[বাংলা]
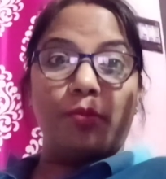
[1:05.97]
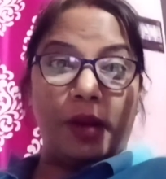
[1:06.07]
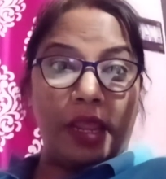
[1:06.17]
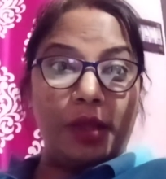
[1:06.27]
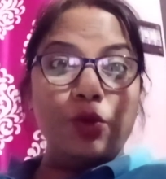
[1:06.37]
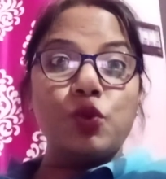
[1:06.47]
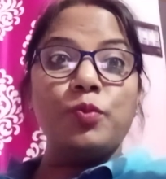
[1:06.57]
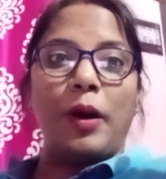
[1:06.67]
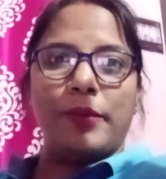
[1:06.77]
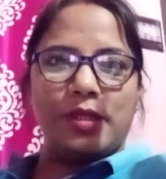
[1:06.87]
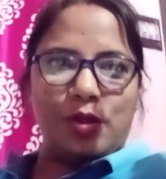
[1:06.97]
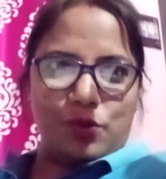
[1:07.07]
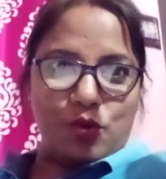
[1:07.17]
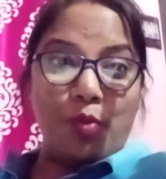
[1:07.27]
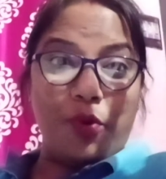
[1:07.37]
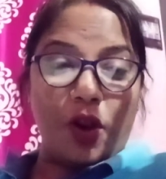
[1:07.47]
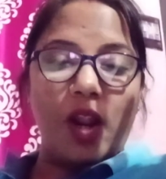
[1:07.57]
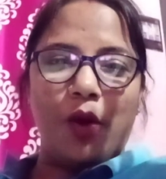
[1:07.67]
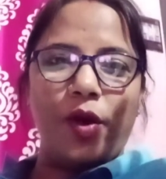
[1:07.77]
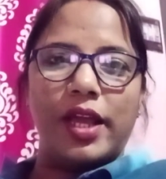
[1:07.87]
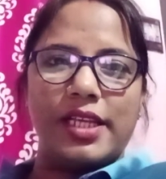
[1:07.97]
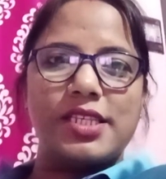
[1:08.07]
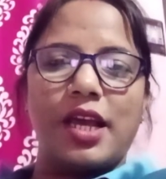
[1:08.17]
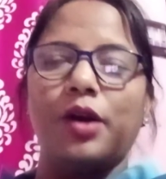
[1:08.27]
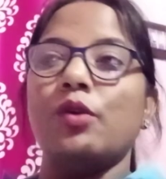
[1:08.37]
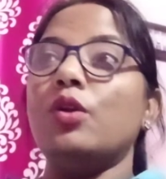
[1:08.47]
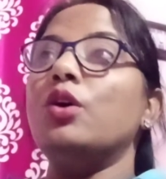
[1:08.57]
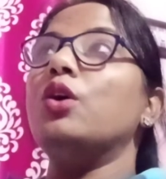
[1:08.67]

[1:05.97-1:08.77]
মানে ইউটিউব আমাদের উপরওয়ালা হয়ে গেছে এখন